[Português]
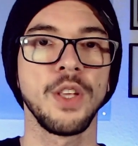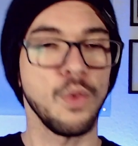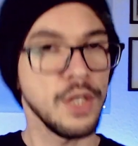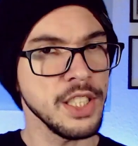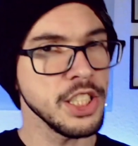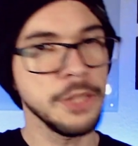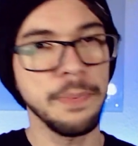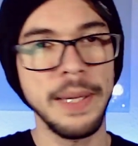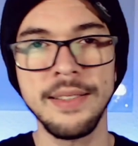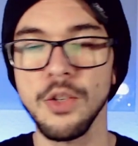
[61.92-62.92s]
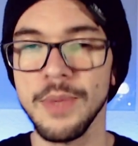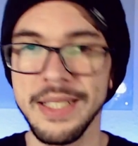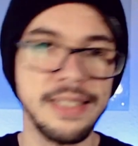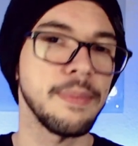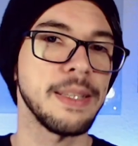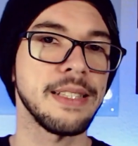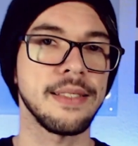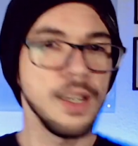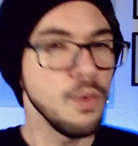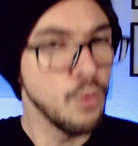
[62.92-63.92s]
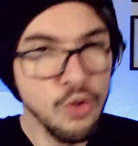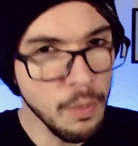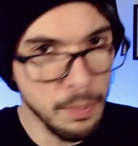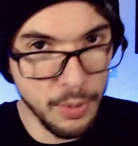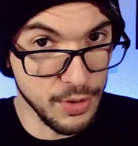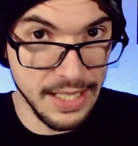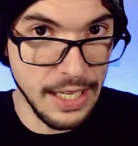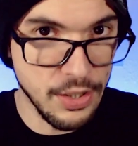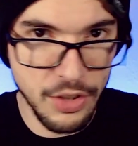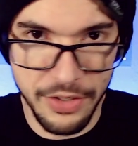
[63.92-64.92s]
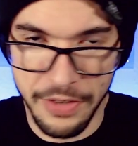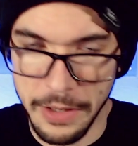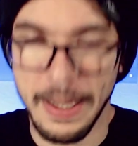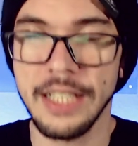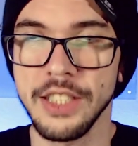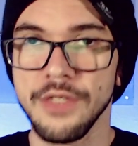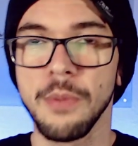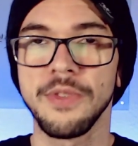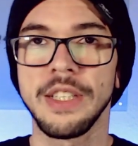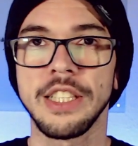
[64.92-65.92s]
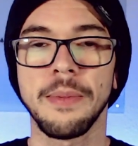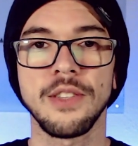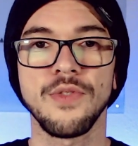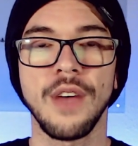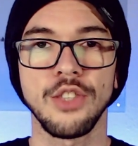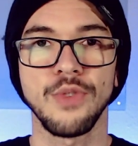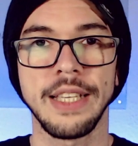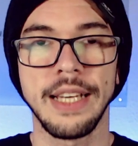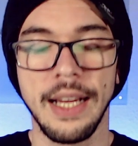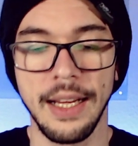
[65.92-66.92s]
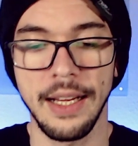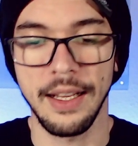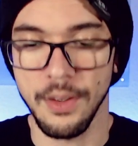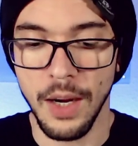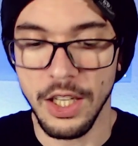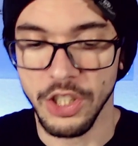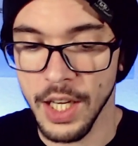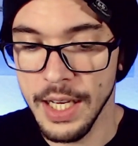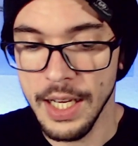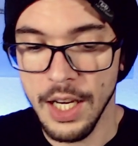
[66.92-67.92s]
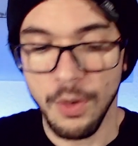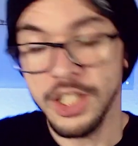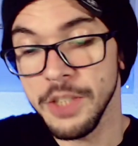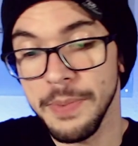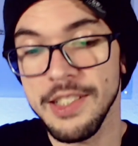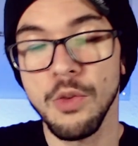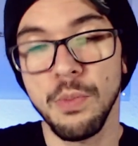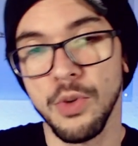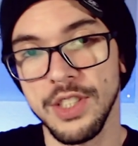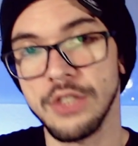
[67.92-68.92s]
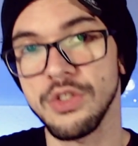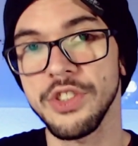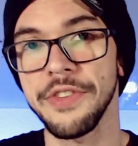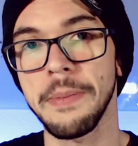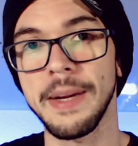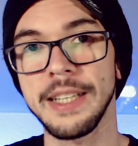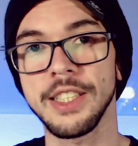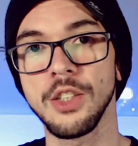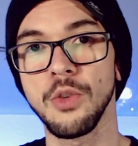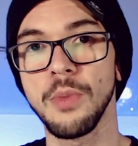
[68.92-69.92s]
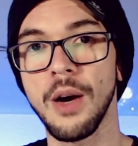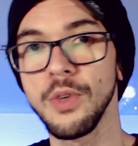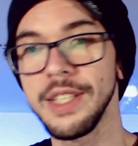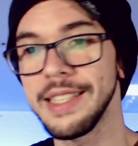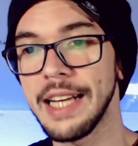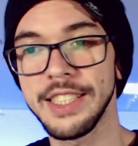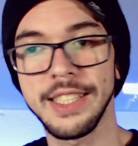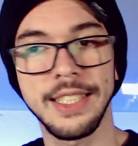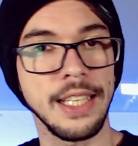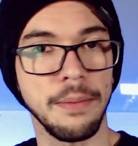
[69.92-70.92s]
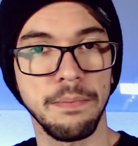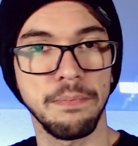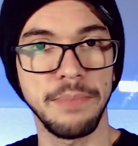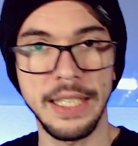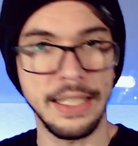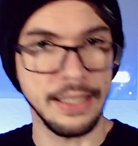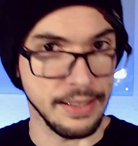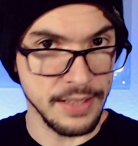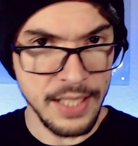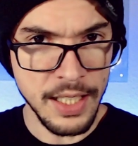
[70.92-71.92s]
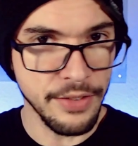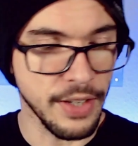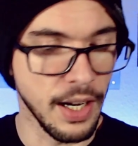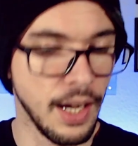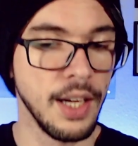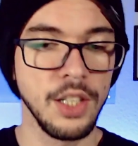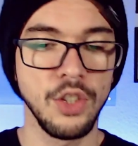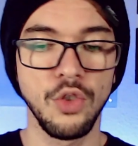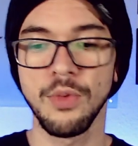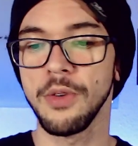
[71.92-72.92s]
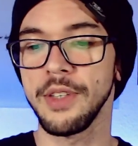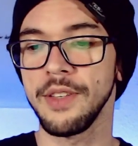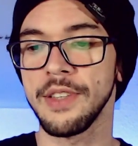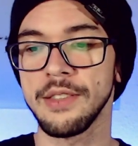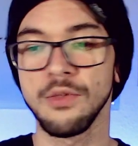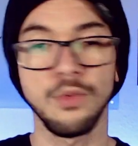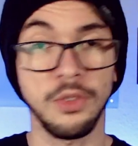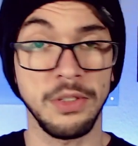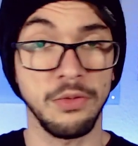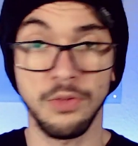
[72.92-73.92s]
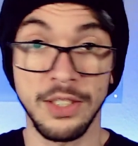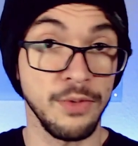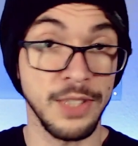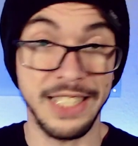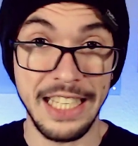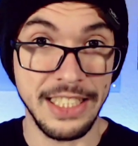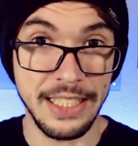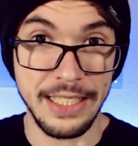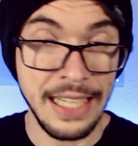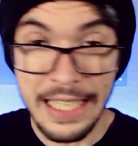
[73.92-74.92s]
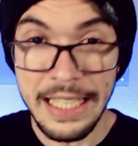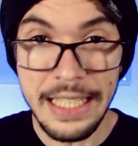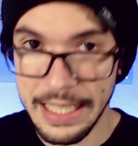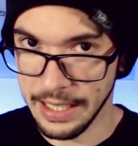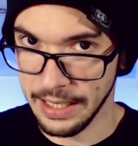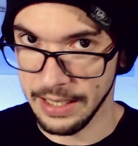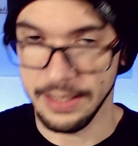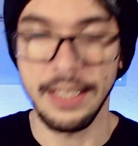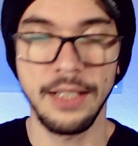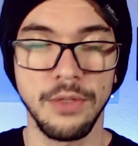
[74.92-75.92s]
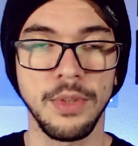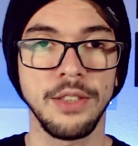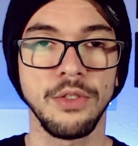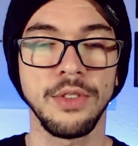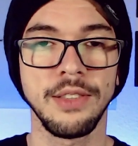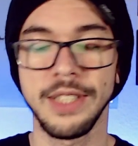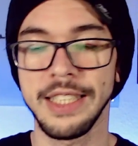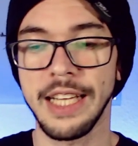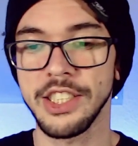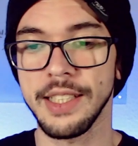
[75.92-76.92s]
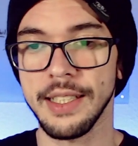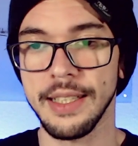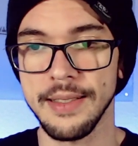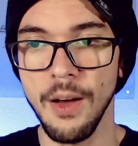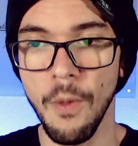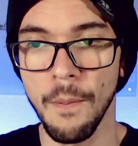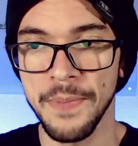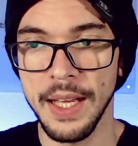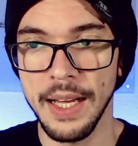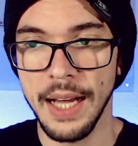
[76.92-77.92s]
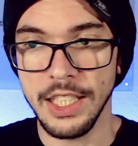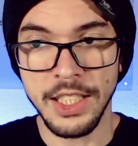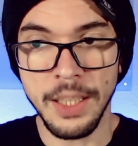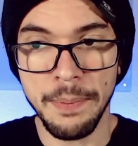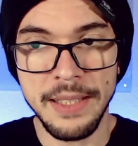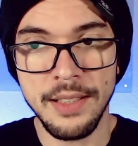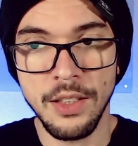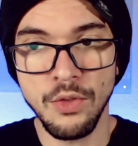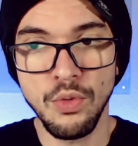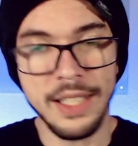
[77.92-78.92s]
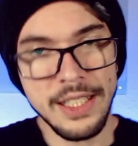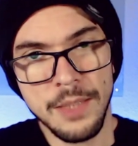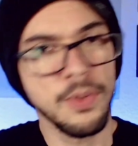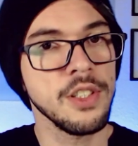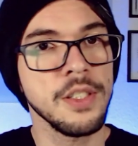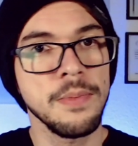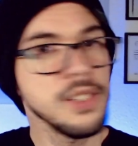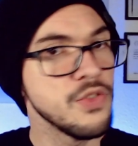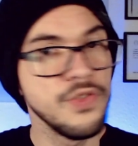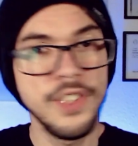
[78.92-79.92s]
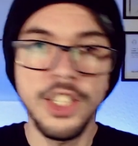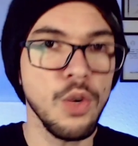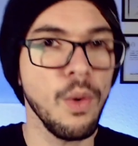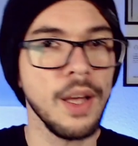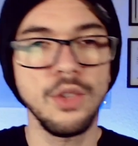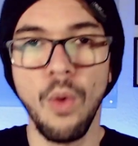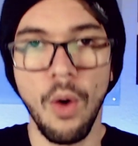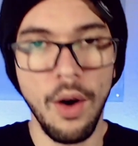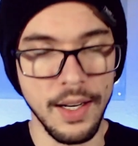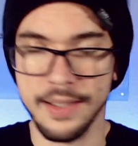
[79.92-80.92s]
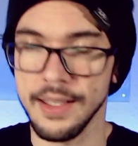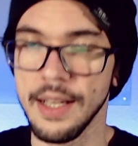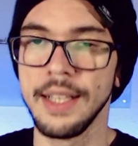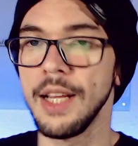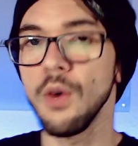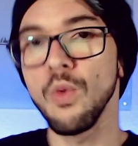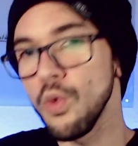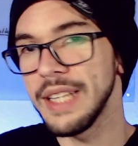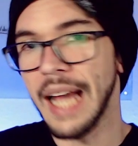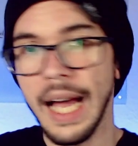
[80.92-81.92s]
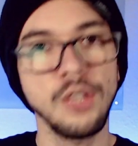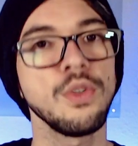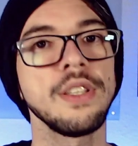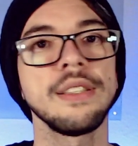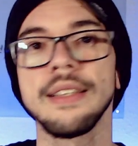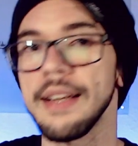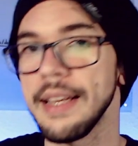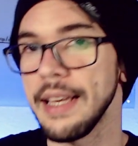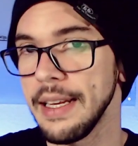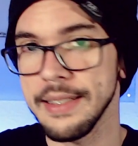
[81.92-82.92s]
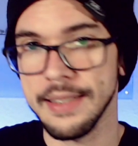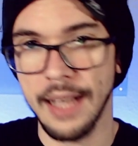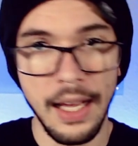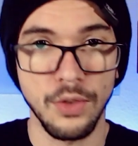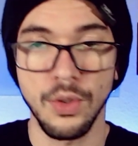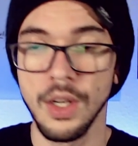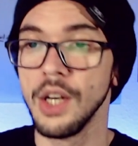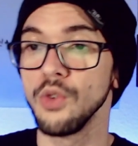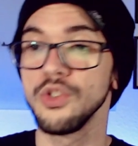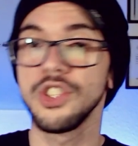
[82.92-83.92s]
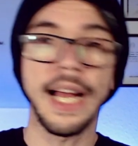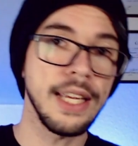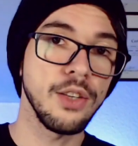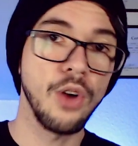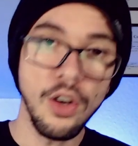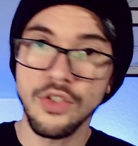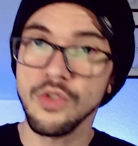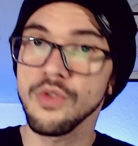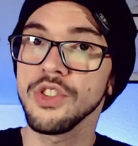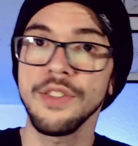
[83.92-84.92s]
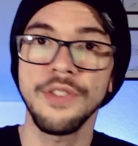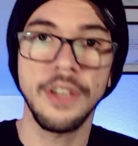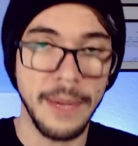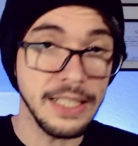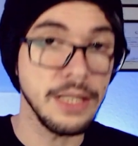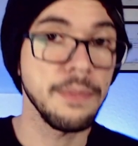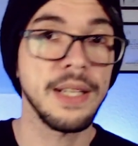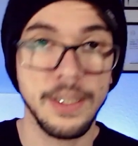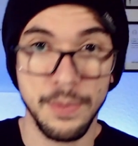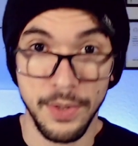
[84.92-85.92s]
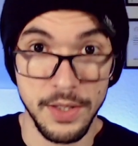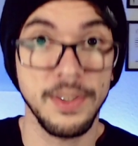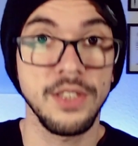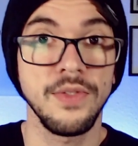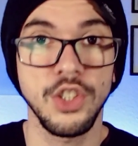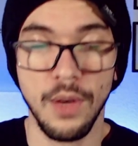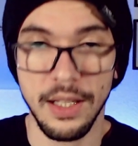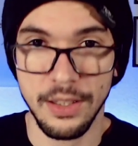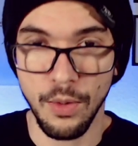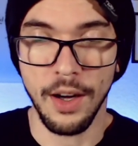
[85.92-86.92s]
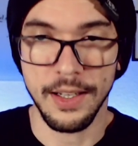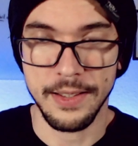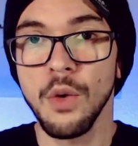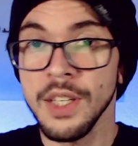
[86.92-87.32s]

Quando a gente pensa numa sistematização ou num processo de enfermagem, vamos deixar mais fácil aqui a, a, linguagem, quando a gente pensa no processo de enfermagem numa unidade de terapia intensiva, numa, uni, numa, numa unidade clínica, né, numa unidade de internação, a gente está pensando nas próximas 24 horas, né, o cuidado que será realizado, os diagnósticos de enfermagem para as próximas 24 horas.